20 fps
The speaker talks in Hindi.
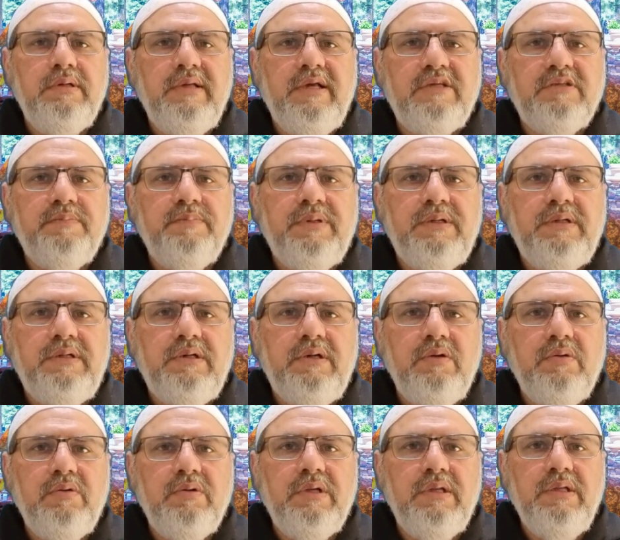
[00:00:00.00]
एक्सपर्ट
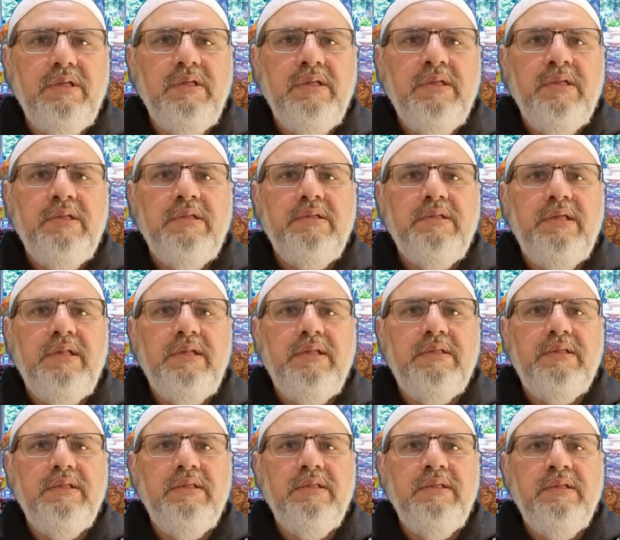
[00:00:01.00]
लोग हैं यानी
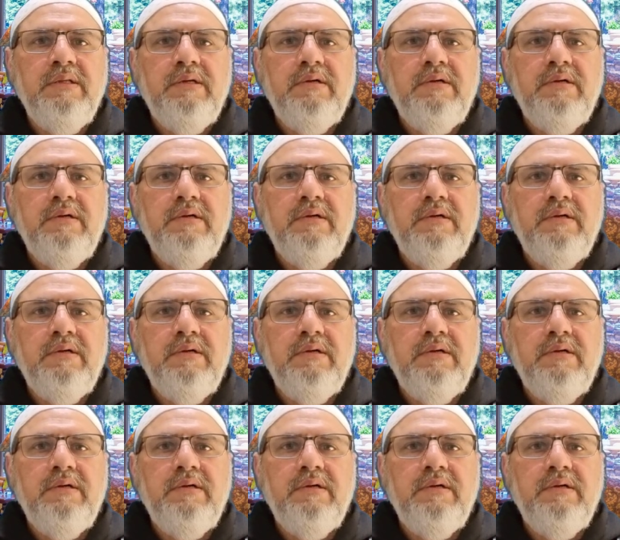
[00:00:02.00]
कि